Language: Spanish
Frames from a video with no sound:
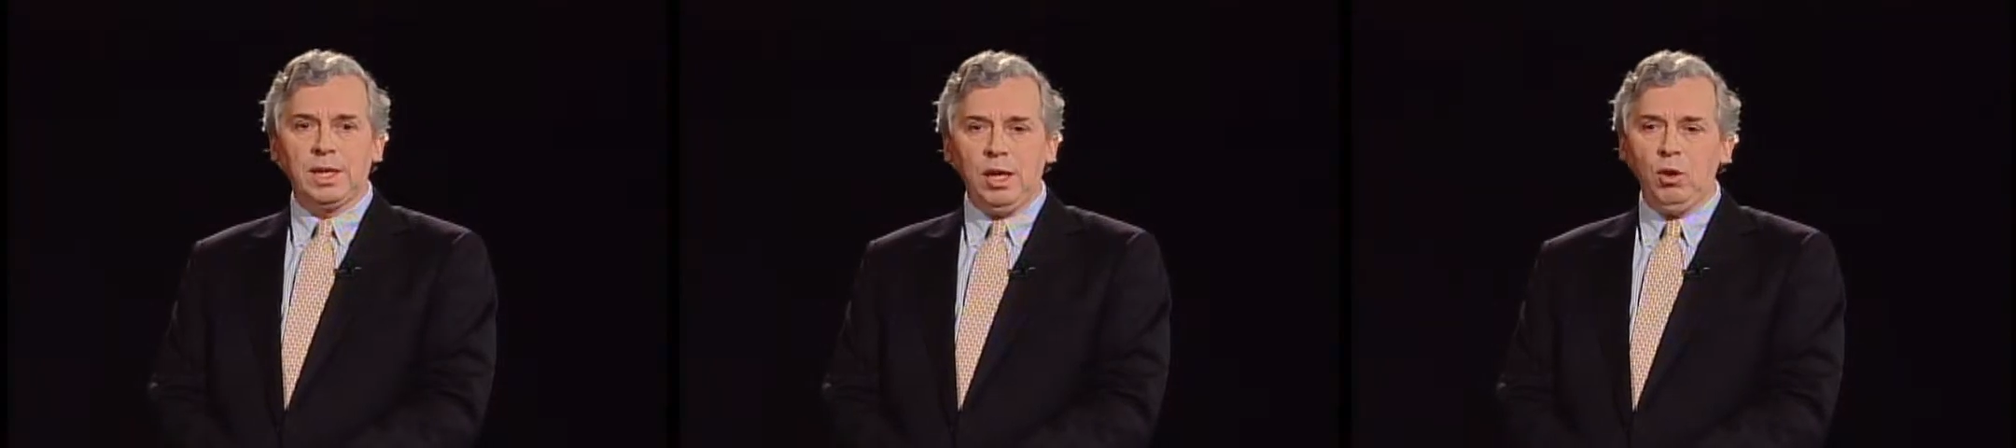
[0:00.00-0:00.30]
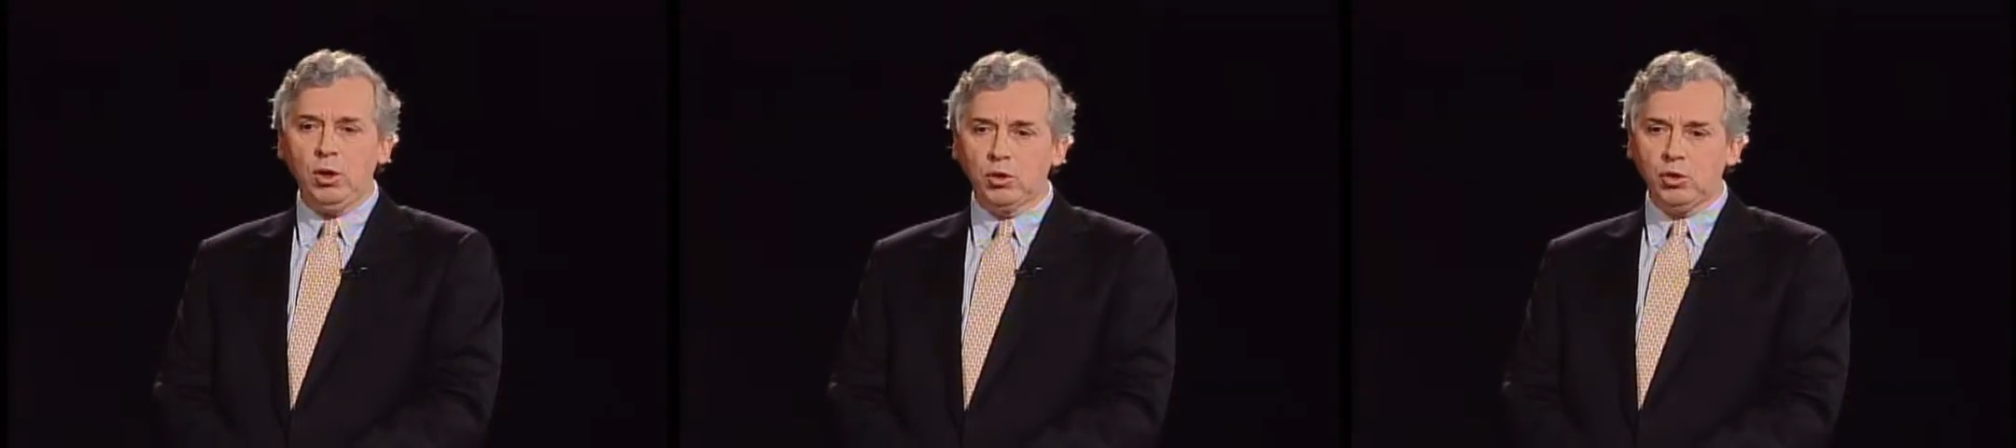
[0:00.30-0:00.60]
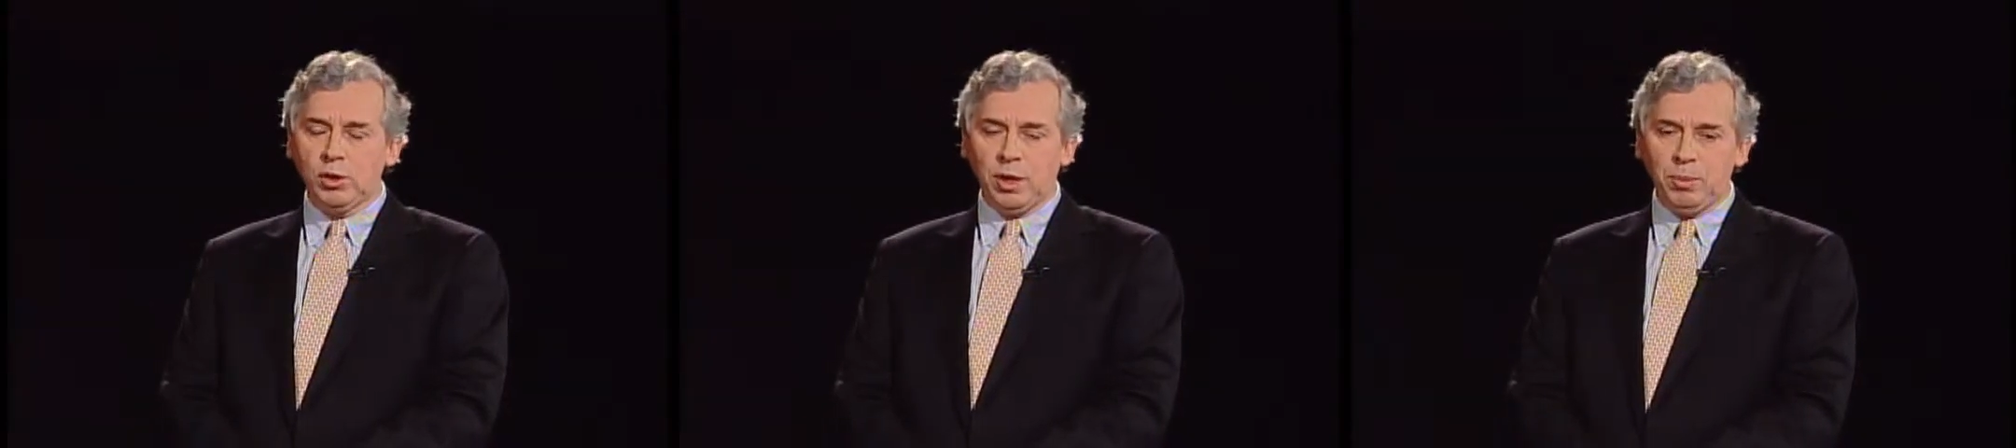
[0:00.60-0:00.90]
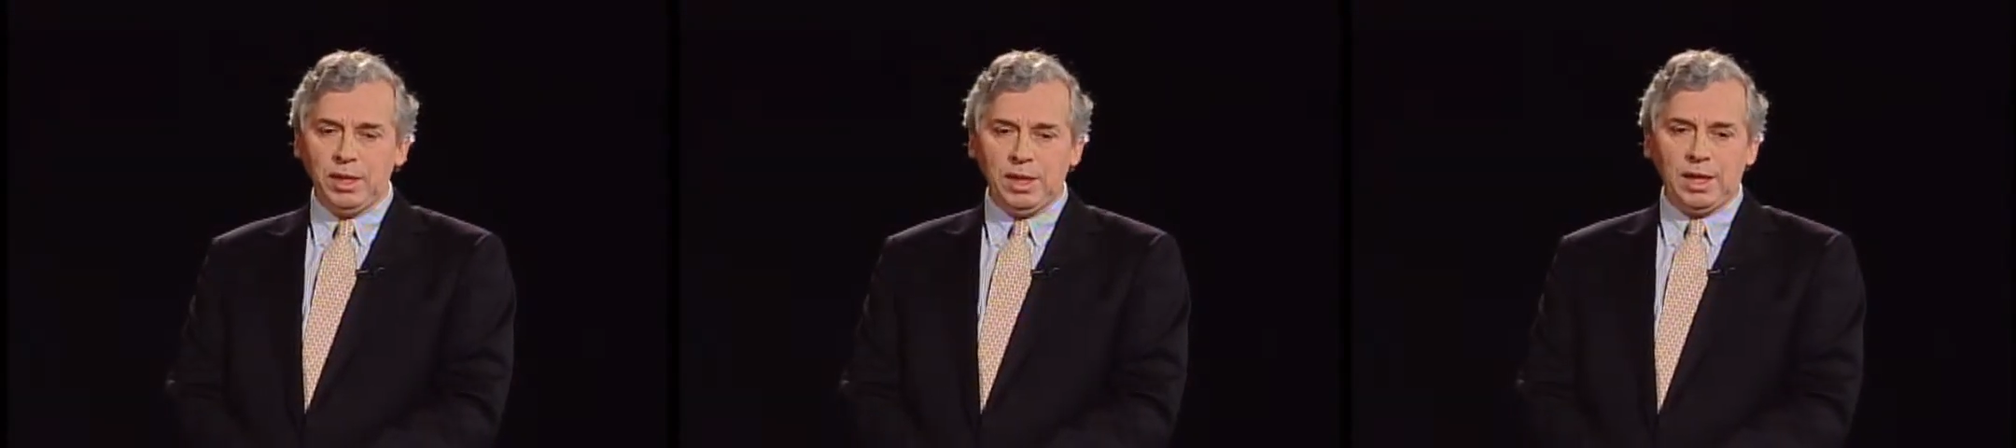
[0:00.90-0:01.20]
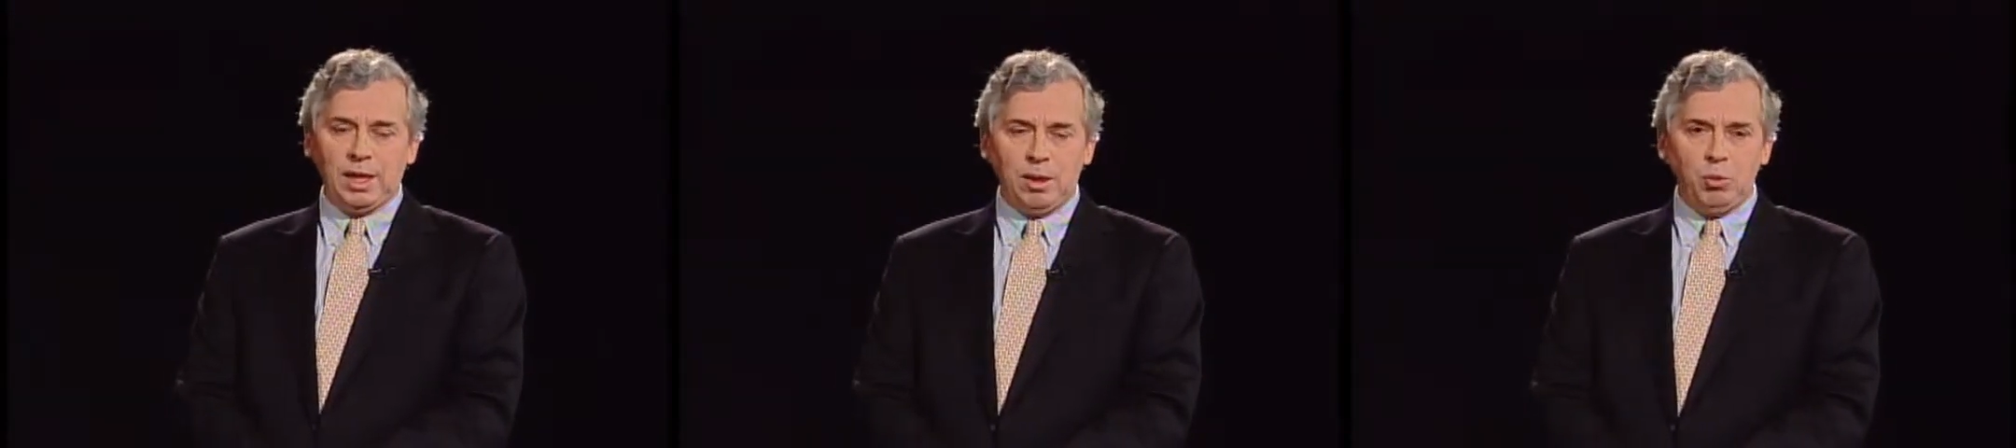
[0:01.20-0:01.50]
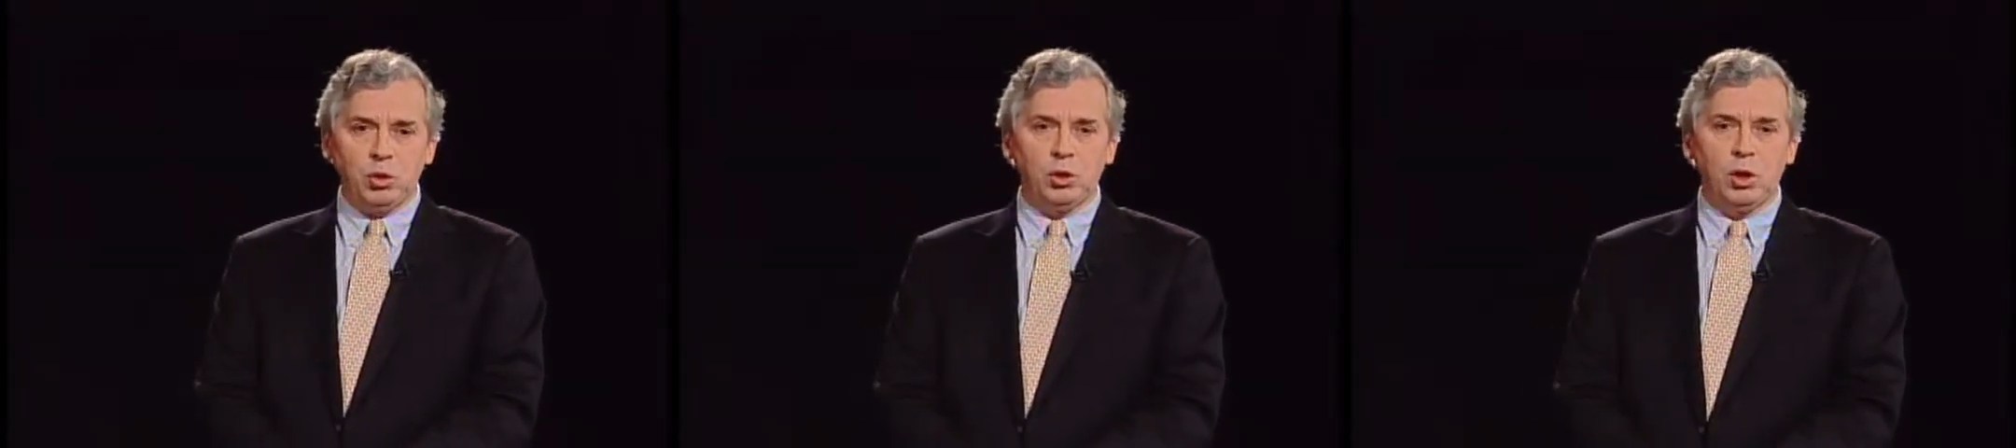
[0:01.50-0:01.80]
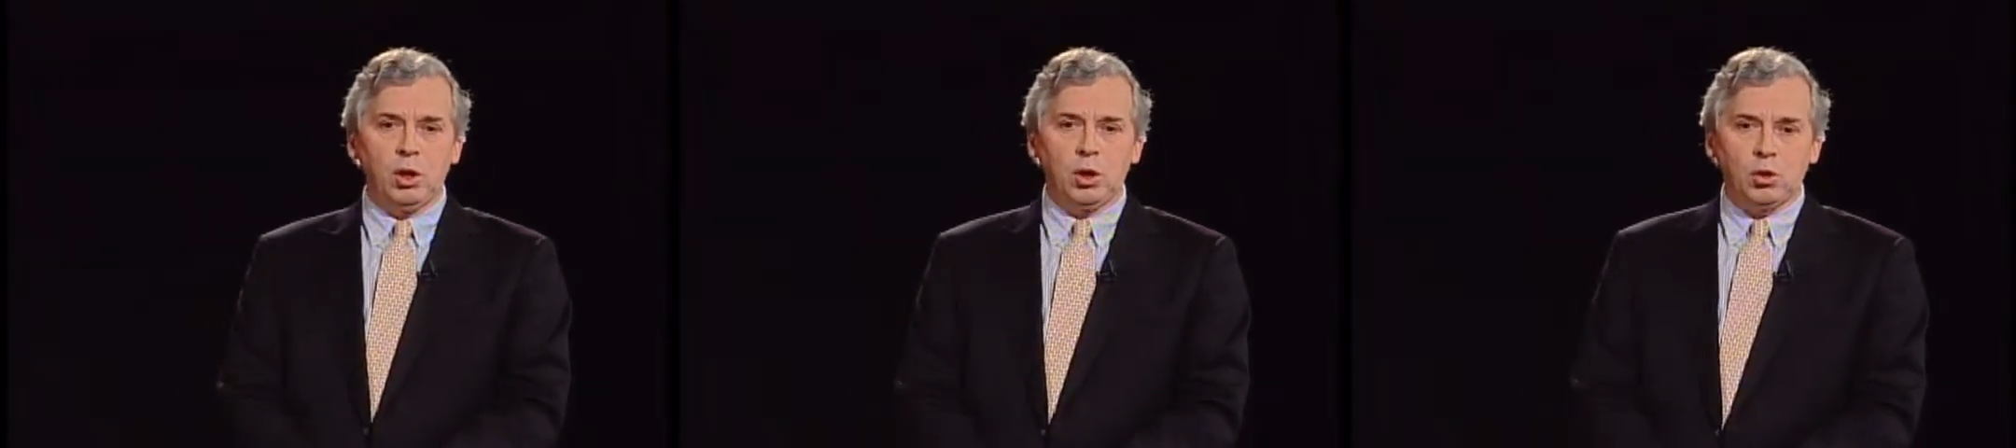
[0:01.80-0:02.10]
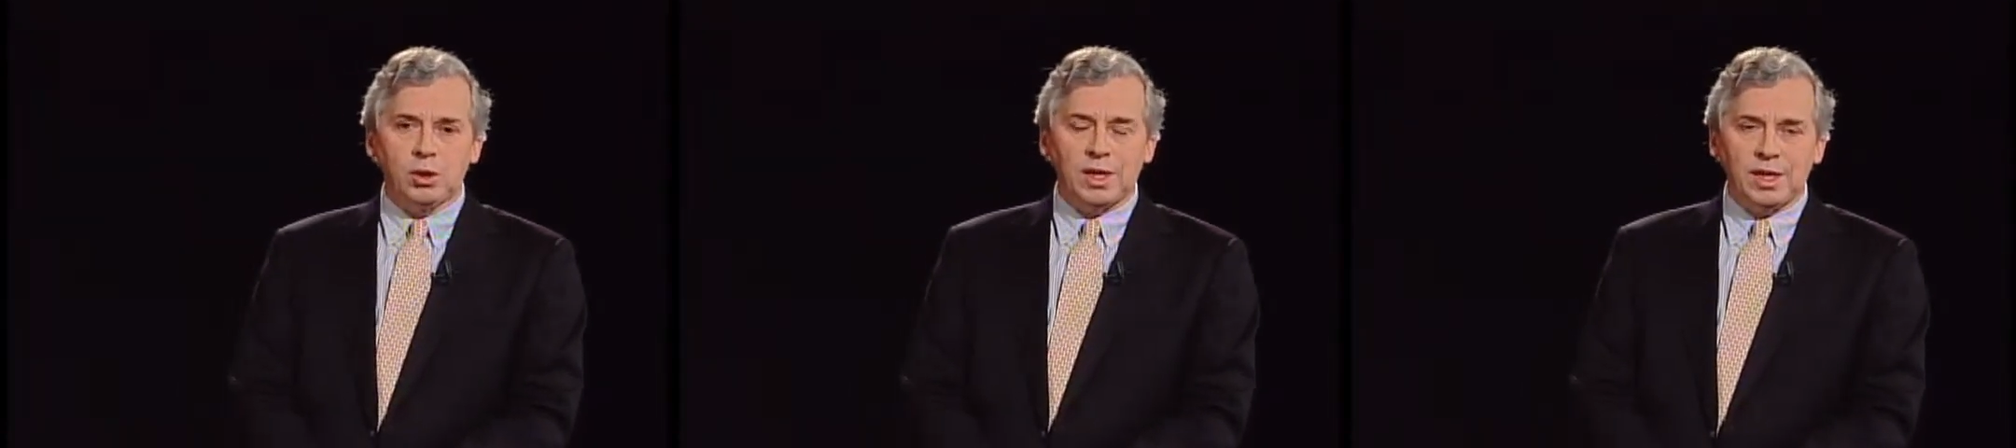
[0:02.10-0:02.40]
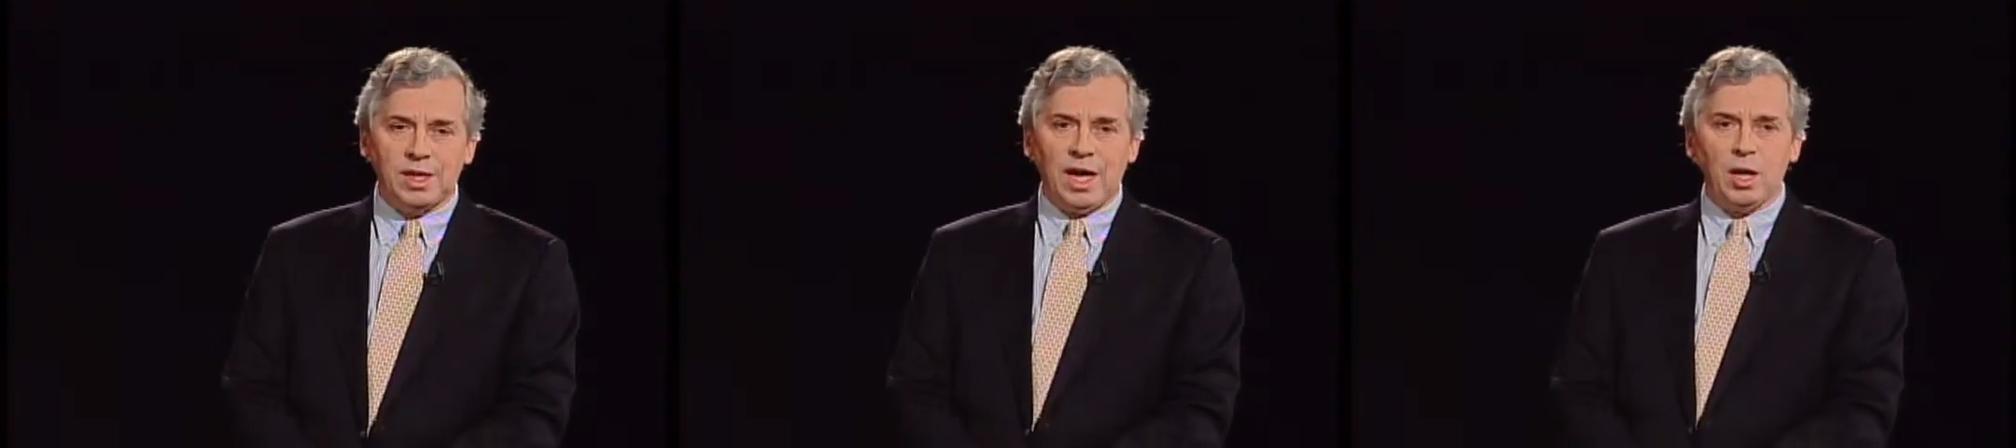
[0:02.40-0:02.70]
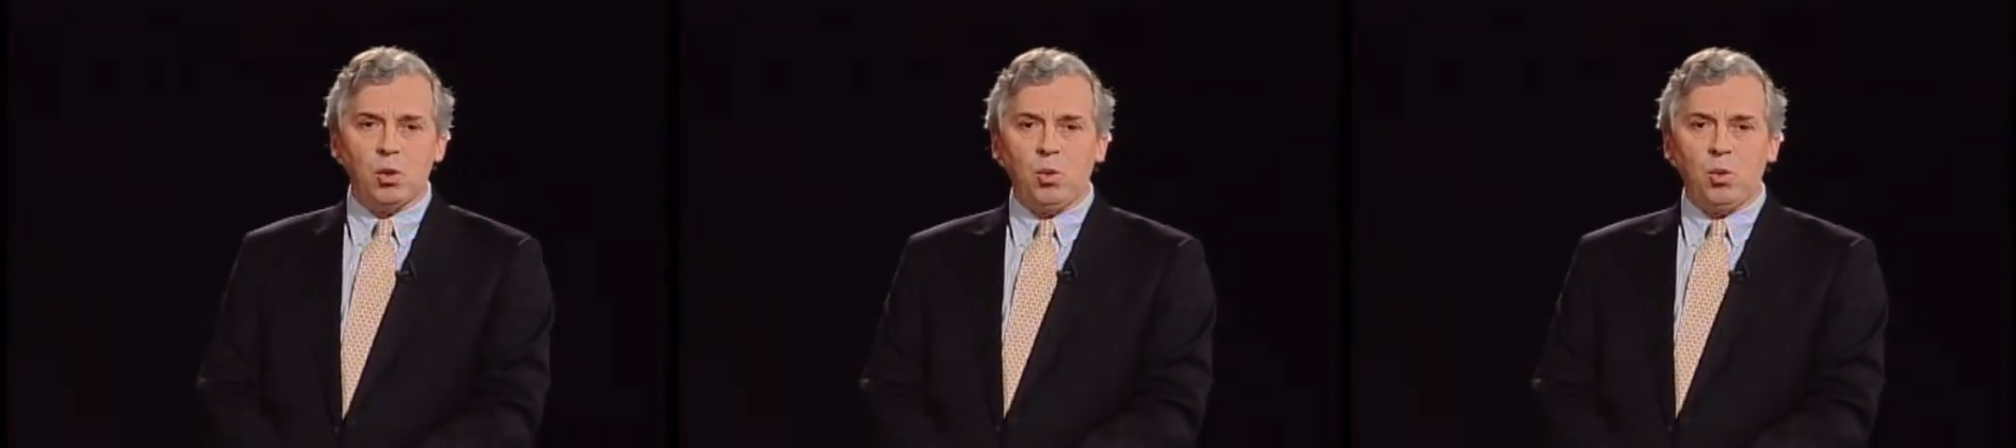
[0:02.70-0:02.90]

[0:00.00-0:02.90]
¿Qué es lo que nosotros realmente queremos contestar?